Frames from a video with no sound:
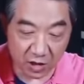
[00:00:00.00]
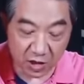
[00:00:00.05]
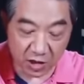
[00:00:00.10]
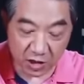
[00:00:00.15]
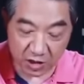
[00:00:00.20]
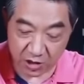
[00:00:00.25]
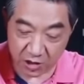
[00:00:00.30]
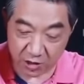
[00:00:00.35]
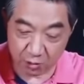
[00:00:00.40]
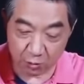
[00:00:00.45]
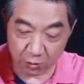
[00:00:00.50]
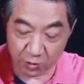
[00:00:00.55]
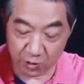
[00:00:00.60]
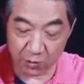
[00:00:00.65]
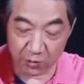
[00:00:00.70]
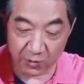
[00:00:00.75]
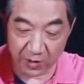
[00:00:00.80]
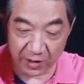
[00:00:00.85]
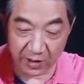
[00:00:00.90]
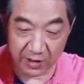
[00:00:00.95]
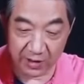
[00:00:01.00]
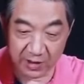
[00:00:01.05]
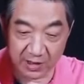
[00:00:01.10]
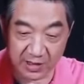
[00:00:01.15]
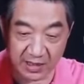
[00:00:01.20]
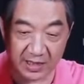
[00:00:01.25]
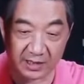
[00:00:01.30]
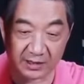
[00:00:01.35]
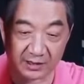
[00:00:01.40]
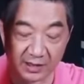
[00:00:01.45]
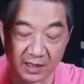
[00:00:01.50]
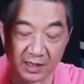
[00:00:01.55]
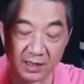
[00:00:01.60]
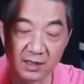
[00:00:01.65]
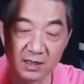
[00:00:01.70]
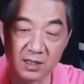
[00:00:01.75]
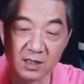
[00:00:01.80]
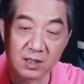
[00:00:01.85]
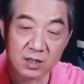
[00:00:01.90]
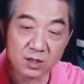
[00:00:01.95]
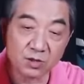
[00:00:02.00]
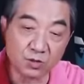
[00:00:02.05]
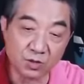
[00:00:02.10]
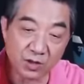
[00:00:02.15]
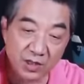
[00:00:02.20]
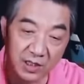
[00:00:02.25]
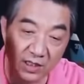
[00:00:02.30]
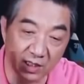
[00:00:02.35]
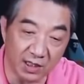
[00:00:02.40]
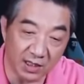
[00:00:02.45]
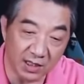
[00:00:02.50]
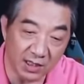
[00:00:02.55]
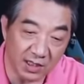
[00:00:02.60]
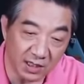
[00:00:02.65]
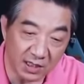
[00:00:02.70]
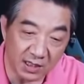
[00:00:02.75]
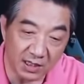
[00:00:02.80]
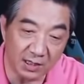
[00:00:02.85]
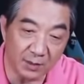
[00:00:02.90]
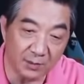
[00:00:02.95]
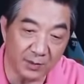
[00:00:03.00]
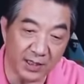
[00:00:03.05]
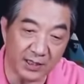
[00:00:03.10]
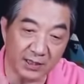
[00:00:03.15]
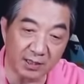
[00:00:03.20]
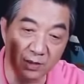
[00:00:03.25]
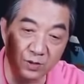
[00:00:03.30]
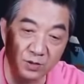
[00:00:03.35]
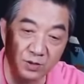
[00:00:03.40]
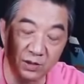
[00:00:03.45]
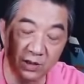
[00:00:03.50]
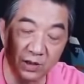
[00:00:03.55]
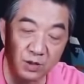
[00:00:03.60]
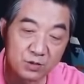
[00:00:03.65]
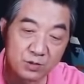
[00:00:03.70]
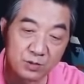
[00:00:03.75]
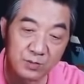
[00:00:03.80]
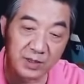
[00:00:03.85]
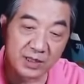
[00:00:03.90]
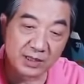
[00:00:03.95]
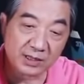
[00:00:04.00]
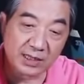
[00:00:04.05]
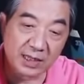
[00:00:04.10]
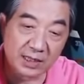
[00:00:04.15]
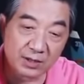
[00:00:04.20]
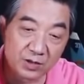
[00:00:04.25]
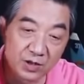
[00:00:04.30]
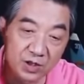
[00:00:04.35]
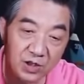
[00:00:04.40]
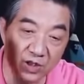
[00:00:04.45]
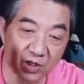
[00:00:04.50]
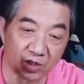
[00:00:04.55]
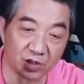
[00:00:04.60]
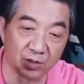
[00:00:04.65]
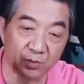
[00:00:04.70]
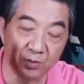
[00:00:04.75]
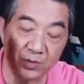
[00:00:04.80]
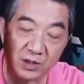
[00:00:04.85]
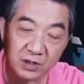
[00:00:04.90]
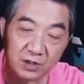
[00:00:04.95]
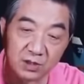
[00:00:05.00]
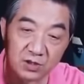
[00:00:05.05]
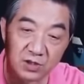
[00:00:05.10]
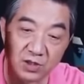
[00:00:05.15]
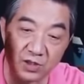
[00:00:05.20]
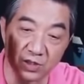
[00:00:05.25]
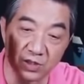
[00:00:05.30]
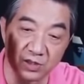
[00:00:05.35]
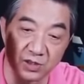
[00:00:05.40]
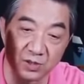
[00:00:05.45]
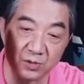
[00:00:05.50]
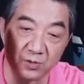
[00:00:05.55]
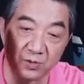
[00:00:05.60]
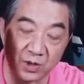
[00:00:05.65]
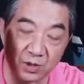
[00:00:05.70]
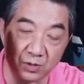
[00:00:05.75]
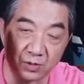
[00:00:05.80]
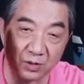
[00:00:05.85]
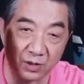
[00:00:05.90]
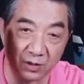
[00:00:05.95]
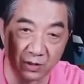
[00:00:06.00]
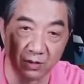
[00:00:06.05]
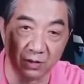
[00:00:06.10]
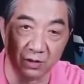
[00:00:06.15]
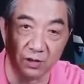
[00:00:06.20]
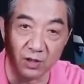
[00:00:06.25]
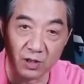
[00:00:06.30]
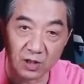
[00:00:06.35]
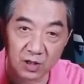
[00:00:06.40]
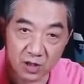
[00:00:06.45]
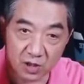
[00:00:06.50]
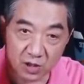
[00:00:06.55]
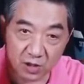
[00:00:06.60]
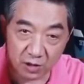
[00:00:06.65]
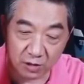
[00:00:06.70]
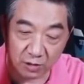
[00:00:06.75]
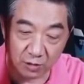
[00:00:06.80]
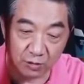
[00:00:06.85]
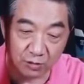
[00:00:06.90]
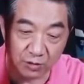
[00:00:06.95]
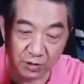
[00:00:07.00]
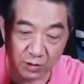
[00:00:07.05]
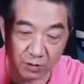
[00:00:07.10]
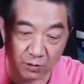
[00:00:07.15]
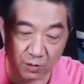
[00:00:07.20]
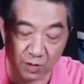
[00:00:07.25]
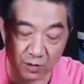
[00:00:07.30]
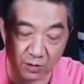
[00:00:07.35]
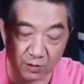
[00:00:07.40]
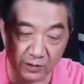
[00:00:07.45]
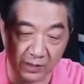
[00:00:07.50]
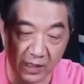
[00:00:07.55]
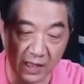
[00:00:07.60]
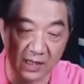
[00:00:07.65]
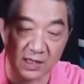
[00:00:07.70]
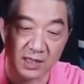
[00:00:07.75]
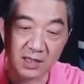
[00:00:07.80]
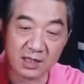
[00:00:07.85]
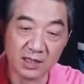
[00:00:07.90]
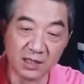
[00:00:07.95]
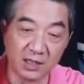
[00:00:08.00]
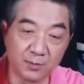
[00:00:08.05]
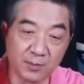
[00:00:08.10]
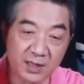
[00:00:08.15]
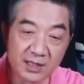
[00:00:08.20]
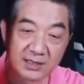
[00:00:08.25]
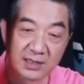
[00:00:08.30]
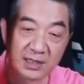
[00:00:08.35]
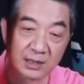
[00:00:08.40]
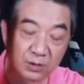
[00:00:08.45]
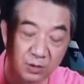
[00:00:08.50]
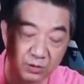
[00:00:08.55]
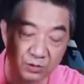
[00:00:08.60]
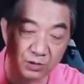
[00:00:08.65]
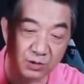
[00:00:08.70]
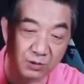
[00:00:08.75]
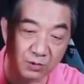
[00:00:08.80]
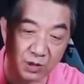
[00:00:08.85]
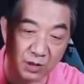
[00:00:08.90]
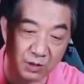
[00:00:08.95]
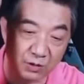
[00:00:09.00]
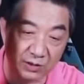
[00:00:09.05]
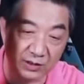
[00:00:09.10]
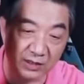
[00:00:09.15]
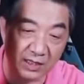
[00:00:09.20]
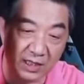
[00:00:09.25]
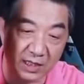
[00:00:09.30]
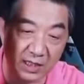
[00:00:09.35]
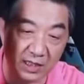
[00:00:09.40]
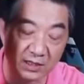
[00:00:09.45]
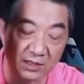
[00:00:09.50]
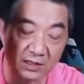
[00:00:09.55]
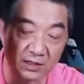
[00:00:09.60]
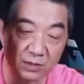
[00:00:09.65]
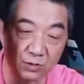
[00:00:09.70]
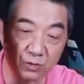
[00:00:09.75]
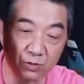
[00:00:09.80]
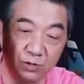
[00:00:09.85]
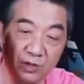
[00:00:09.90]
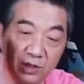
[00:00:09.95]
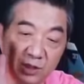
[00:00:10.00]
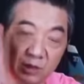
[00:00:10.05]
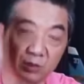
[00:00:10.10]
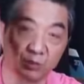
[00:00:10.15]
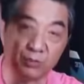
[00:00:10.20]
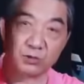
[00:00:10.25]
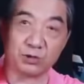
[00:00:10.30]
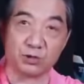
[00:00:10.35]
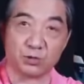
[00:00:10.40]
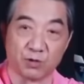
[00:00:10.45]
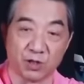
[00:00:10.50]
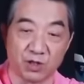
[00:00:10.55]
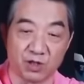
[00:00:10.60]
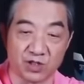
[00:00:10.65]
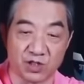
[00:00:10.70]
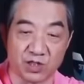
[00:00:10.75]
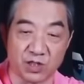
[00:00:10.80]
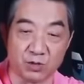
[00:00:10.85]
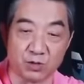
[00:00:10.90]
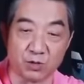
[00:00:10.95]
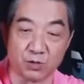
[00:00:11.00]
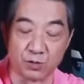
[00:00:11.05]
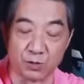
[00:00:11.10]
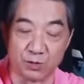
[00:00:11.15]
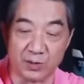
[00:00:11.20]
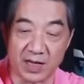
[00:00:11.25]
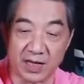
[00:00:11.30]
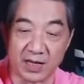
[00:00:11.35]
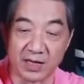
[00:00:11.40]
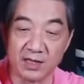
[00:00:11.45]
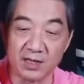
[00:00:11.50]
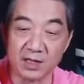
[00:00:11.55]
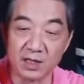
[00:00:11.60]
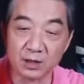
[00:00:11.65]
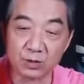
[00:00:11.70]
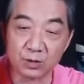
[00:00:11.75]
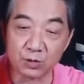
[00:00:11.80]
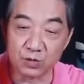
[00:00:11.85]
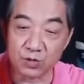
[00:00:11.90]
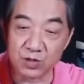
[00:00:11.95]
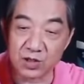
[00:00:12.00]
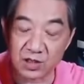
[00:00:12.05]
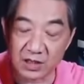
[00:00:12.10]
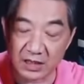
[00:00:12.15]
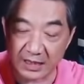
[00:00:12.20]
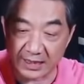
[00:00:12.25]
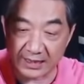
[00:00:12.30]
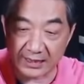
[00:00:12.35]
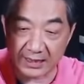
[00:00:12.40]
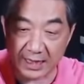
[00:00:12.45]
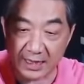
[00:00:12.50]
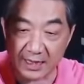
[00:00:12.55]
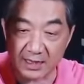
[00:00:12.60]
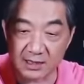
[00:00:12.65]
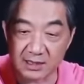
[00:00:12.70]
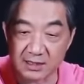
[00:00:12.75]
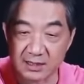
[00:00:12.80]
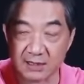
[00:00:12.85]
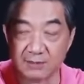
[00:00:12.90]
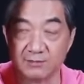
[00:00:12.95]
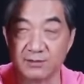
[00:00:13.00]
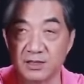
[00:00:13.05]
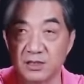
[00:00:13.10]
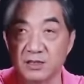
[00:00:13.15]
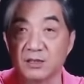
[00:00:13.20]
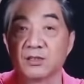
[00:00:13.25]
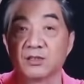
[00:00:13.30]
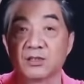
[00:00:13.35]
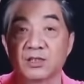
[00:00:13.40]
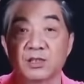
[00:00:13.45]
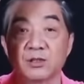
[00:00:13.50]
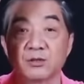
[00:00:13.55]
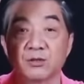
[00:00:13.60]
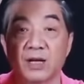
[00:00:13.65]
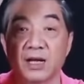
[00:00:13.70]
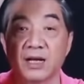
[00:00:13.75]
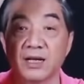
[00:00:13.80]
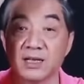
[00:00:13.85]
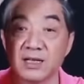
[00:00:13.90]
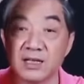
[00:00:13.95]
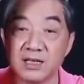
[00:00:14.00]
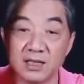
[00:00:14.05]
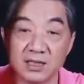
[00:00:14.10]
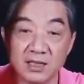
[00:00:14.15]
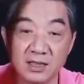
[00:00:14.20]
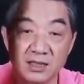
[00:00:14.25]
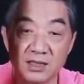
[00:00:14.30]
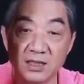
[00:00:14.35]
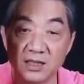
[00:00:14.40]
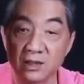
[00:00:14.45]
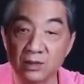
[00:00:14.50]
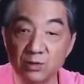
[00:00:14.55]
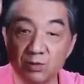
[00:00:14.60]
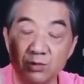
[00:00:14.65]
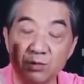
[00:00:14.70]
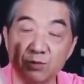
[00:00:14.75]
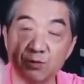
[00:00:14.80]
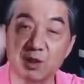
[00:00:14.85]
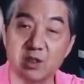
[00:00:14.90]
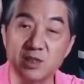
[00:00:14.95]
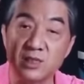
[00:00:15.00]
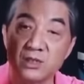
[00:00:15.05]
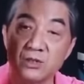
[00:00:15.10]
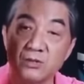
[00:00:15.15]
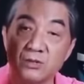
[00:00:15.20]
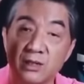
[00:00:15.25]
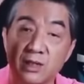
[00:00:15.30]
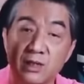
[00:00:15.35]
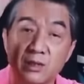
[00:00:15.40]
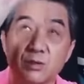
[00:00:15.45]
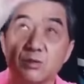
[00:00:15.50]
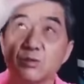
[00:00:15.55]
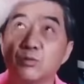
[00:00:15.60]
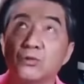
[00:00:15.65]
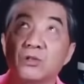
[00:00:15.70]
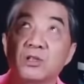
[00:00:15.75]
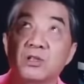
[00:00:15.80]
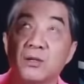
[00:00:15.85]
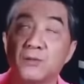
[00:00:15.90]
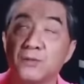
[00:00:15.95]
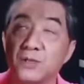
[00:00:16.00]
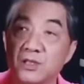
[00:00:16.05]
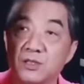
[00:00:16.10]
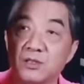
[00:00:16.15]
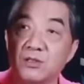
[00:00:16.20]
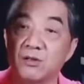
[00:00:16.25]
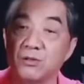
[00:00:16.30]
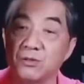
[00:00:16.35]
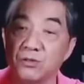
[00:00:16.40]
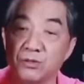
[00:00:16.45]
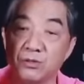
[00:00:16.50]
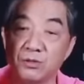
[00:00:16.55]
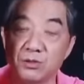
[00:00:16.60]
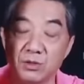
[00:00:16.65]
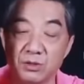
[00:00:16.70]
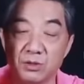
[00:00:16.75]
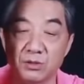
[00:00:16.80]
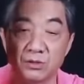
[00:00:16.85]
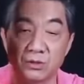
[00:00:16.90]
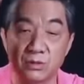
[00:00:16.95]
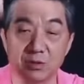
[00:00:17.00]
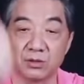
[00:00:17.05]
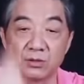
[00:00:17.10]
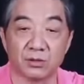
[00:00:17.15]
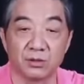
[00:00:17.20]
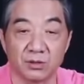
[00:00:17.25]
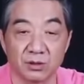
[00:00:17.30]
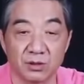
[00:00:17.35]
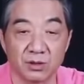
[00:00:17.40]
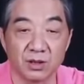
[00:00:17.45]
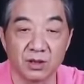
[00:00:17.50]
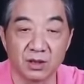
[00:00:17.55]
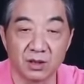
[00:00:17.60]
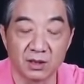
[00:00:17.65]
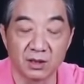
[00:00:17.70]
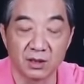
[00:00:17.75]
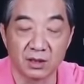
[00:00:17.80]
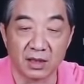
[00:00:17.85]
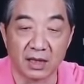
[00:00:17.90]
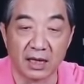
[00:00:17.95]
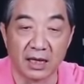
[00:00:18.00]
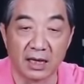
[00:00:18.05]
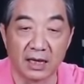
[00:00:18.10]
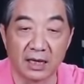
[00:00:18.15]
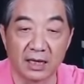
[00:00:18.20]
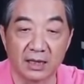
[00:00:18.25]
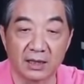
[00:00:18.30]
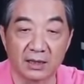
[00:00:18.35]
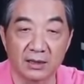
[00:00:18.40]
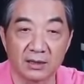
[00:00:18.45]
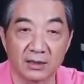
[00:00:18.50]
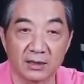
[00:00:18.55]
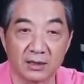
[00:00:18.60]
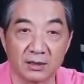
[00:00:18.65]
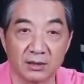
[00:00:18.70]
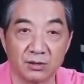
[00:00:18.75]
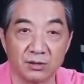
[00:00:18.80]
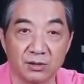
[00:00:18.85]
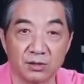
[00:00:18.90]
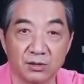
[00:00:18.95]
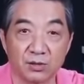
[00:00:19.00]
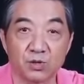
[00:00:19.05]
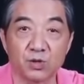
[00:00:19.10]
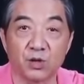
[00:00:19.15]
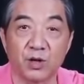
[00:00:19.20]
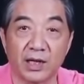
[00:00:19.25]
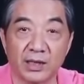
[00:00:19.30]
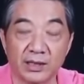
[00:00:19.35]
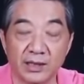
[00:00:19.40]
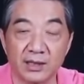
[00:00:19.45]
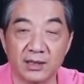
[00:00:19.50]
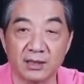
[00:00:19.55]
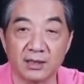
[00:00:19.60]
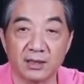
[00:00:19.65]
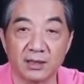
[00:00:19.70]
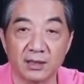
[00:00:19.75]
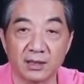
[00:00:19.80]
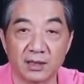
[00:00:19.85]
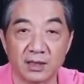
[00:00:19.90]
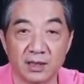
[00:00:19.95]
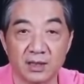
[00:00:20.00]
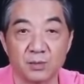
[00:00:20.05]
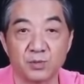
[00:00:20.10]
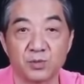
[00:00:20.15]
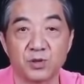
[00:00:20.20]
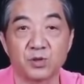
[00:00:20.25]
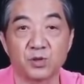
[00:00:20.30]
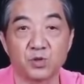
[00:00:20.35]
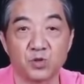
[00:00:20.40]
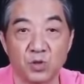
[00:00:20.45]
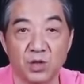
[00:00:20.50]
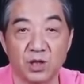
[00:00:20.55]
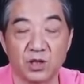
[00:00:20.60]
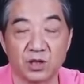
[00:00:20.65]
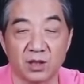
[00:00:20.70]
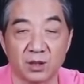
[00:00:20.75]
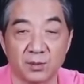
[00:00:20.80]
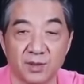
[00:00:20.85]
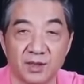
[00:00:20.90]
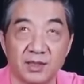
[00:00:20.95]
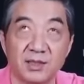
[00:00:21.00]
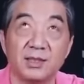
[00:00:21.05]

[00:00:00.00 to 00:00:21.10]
十五六米这样的。所以一般的距离水面大约十米到十四米左右是通气管状态。一般在通气管状态航行的时候，一个通气管要伸出水面，同时雷达和潜望镜要伸出来。你这个通气管伸出来，如果上面正好有有有有，啊，有一艘船呢，跟人不就撞上了吗？